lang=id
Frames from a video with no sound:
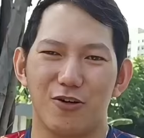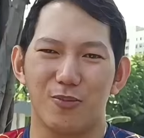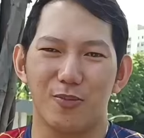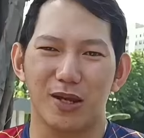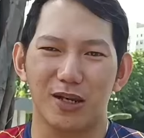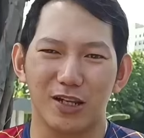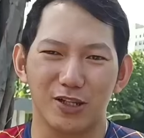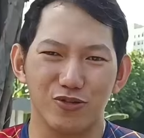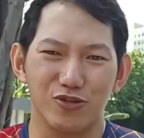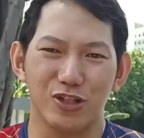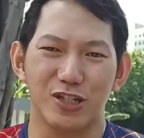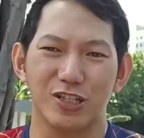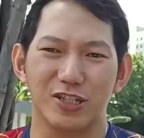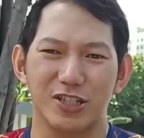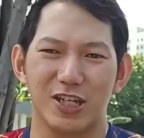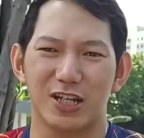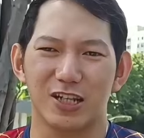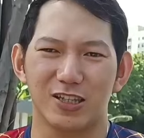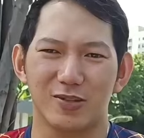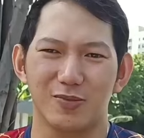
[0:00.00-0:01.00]
komen, dan juga di
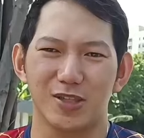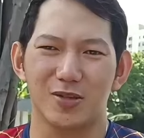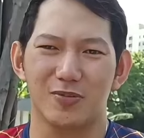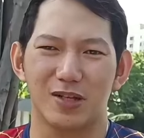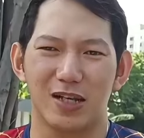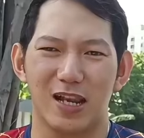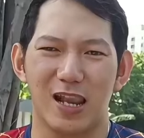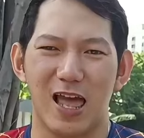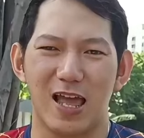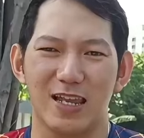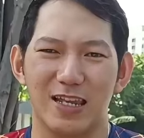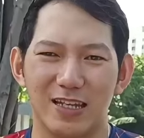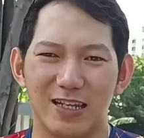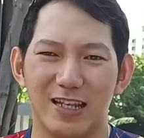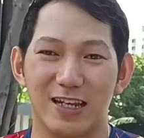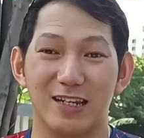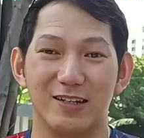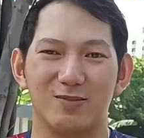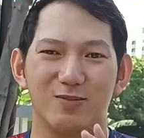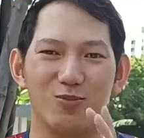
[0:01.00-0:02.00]
share ke teman-teman yang lain.
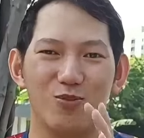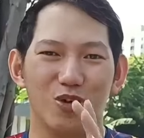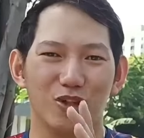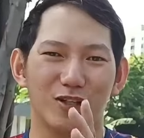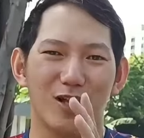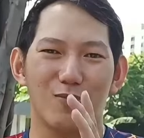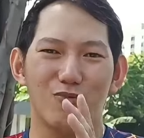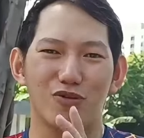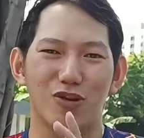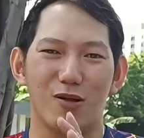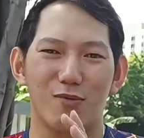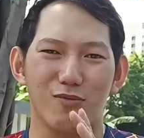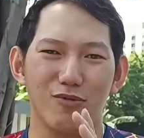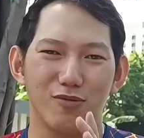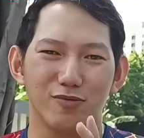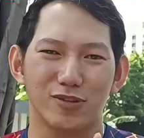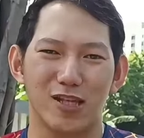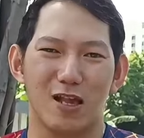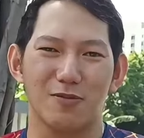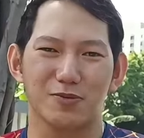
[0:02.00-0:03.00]
Nah, buat kamu yang
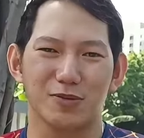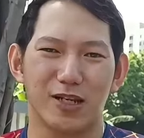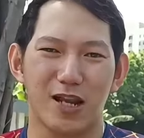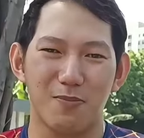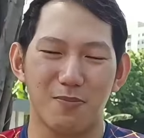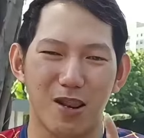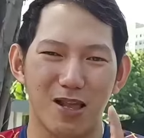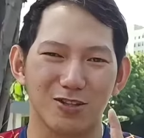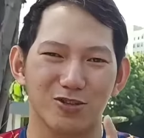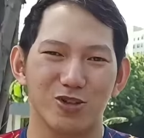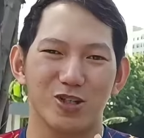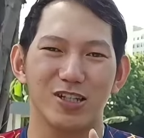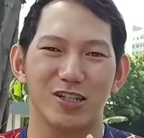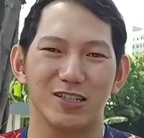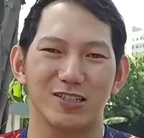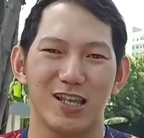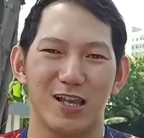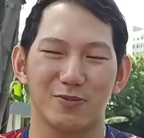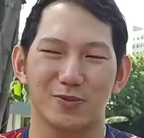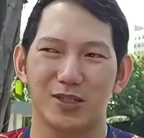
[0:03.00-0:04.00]
belum subscribe, langsung aja
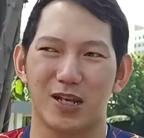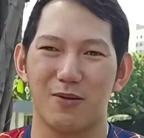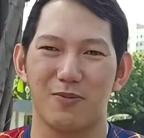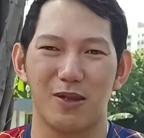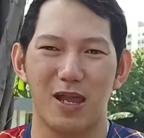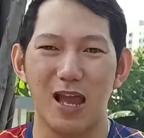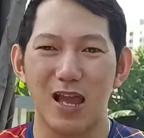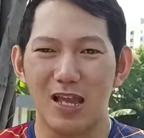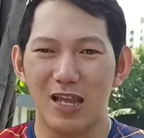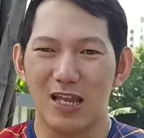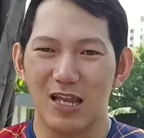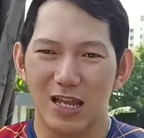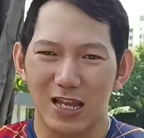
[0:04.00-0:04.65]
di subscribe ya.